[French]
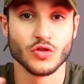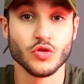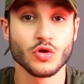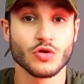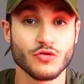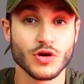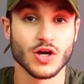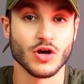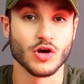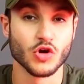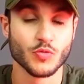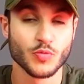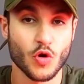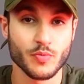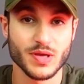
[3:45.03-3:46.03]
Donc voilà,
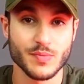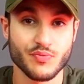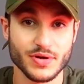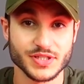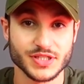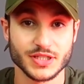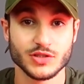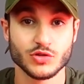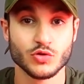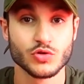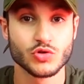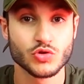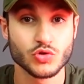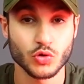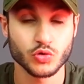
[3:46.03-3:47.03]
le premier point c'était de ne
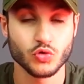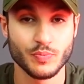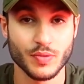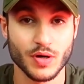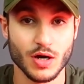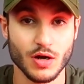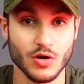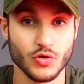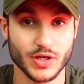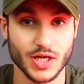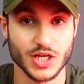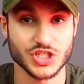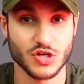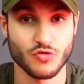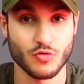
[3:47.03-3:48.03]
surtout pas le
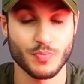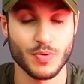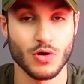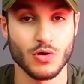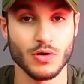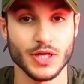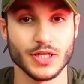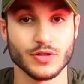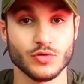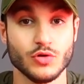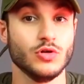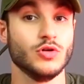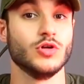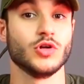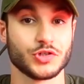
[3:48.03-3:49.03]
cacher à vos parents et
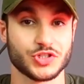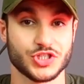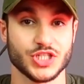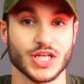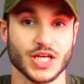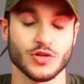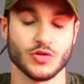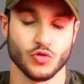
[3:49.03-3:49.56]
de leur dire.